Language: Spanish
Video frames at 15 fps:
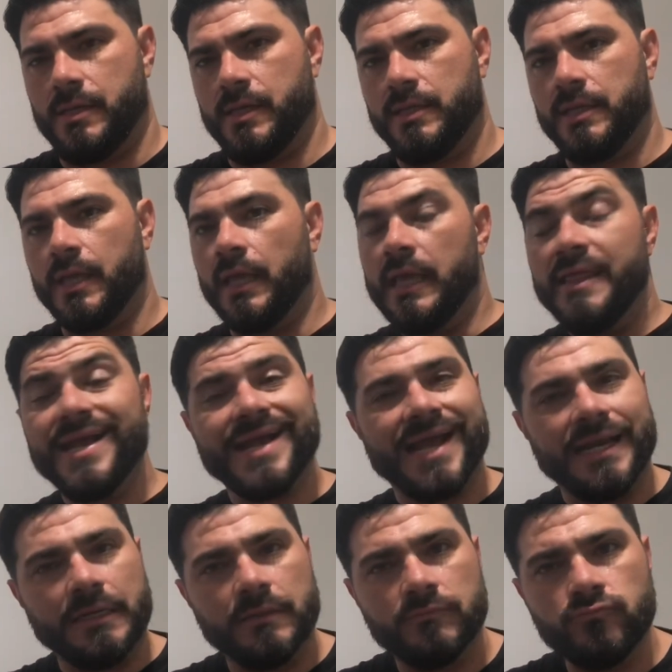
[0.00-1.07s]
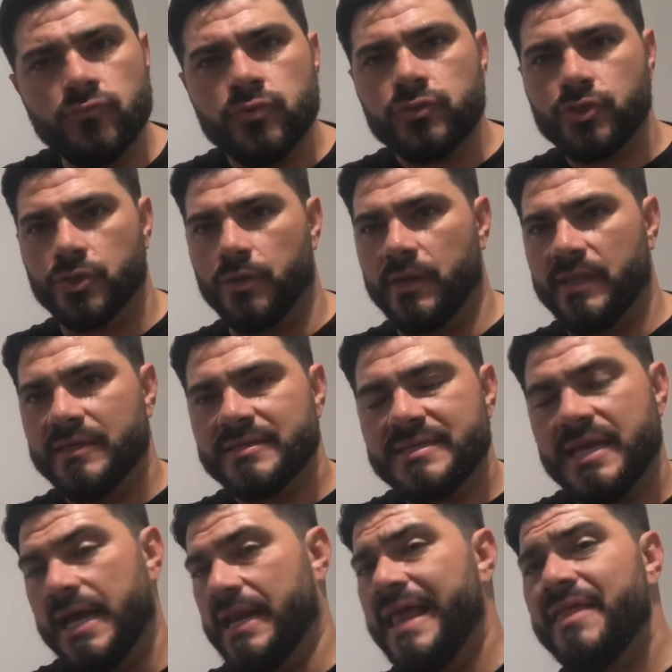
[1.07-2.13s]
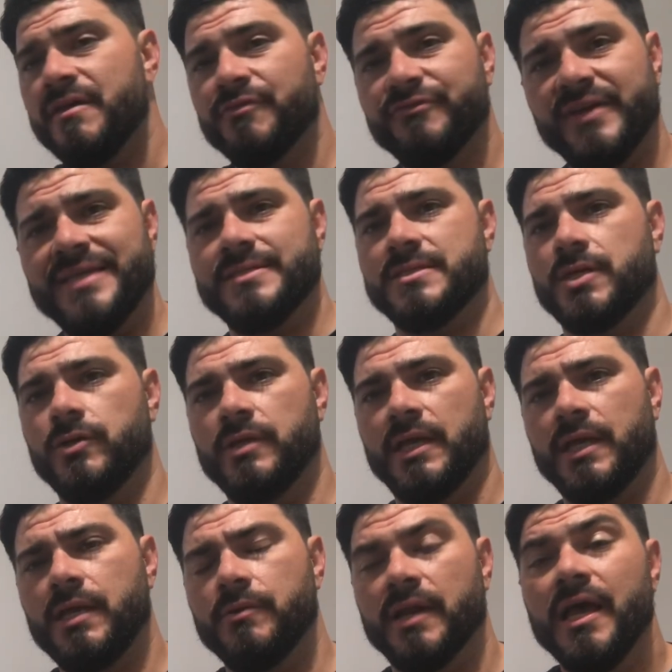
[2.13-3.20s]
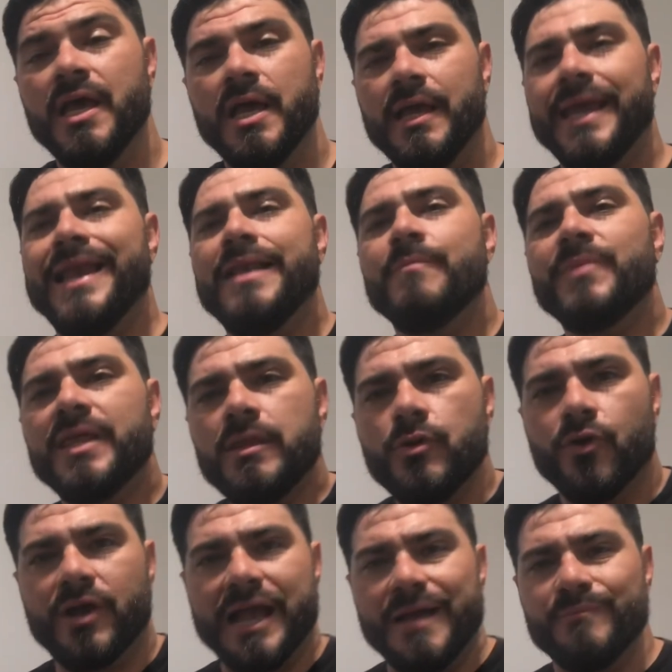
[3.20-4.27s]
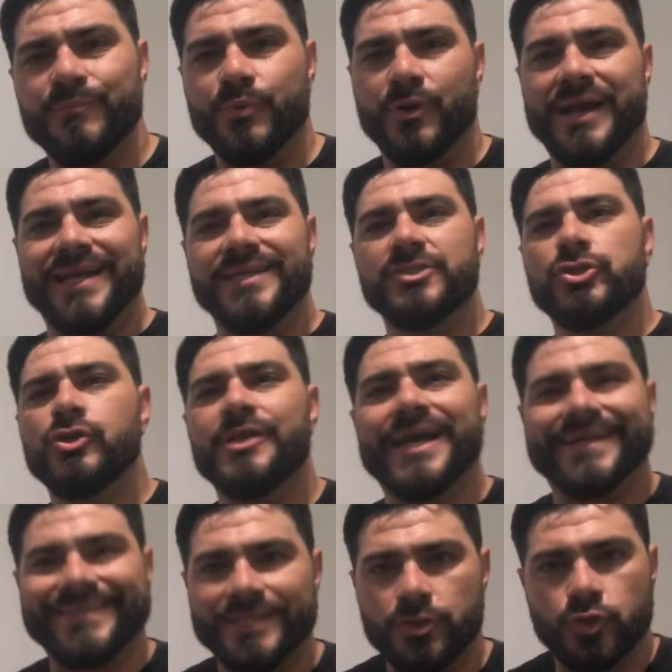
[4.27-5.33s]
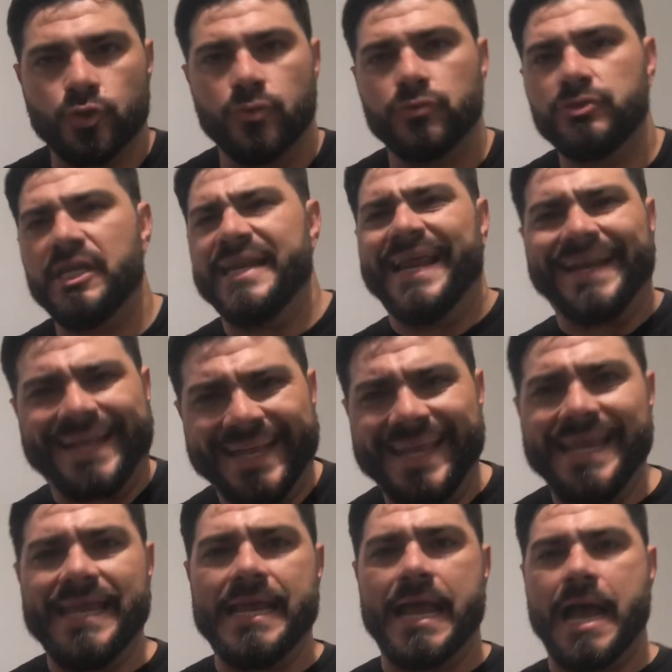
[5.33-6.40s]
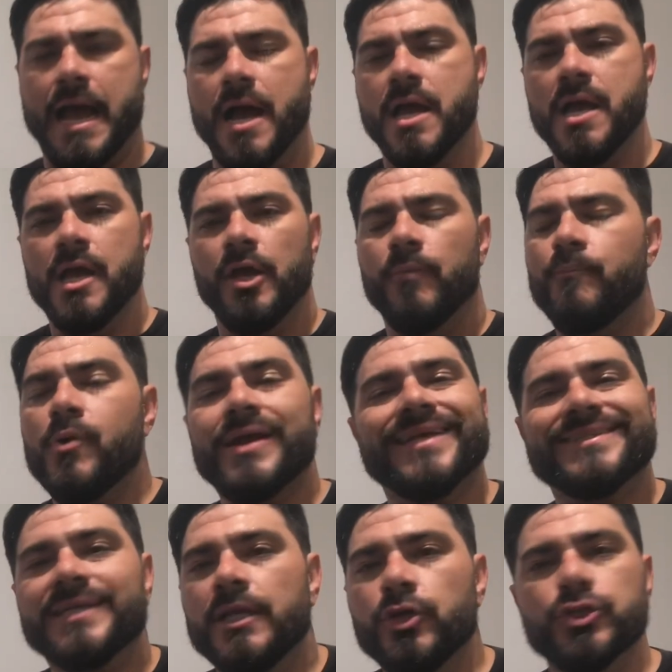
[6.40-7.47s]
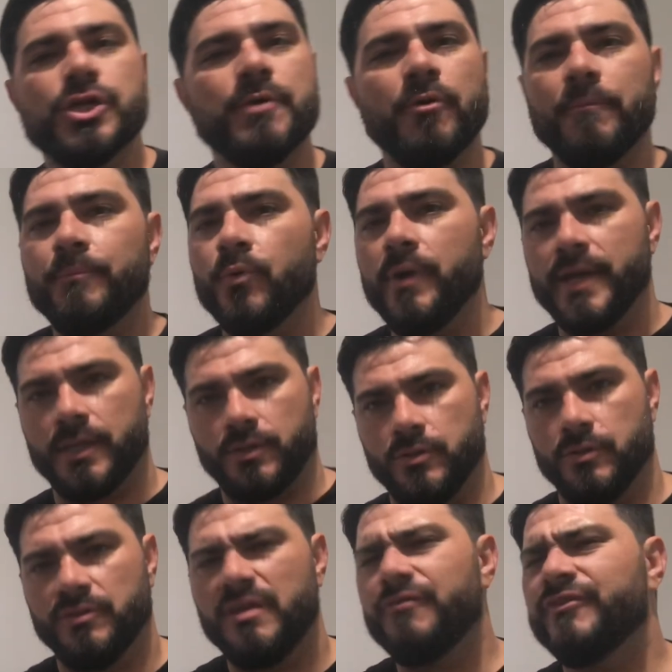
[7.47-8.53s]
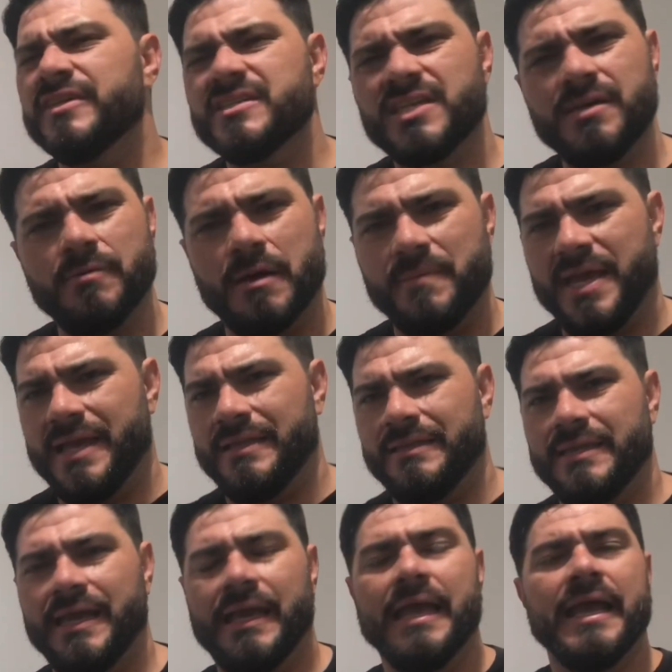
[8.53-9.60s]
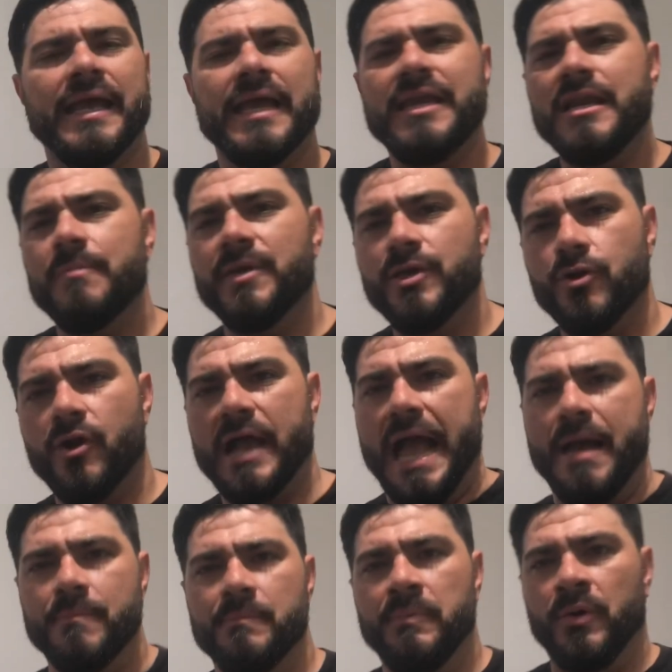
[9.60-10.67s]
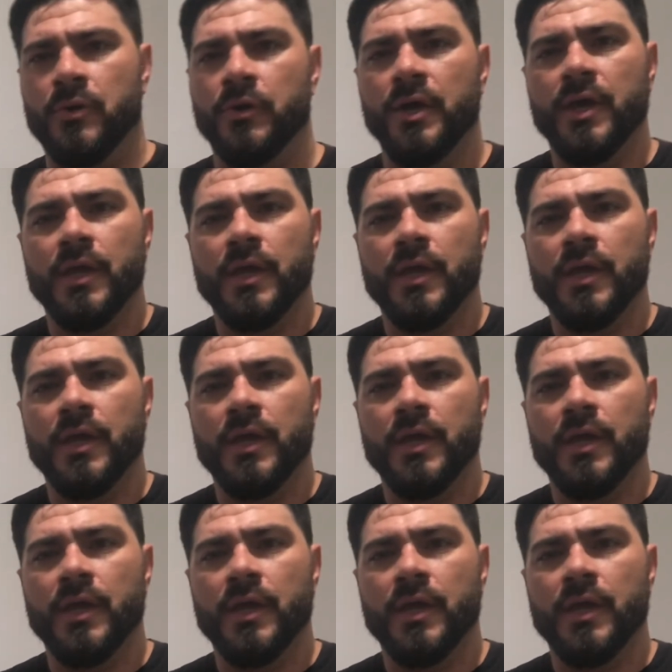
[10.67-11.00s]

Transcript: este, que dejan mucho que desear. La defensa hoy de River, el medio campo careció de actitud, de energía. Boca se lo llevó puesto defensivamente, en el mediocampo,